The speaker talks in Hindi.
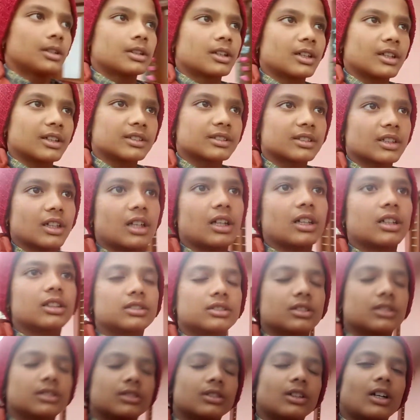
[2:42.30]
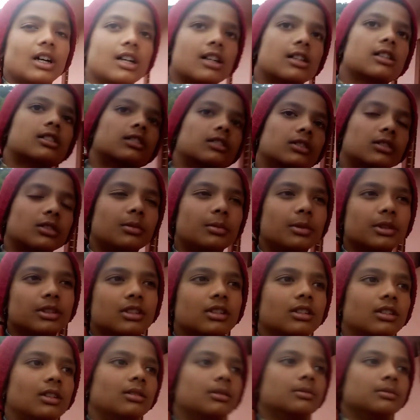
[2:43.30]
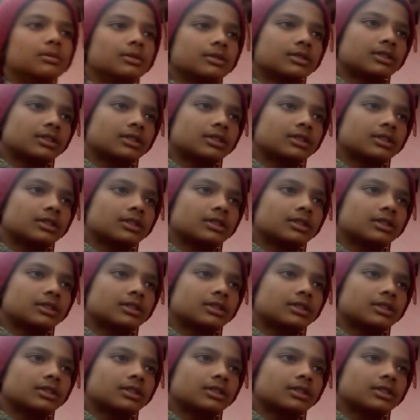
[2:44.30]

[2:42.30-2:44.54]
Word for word: कैसा जो आगे को मतलब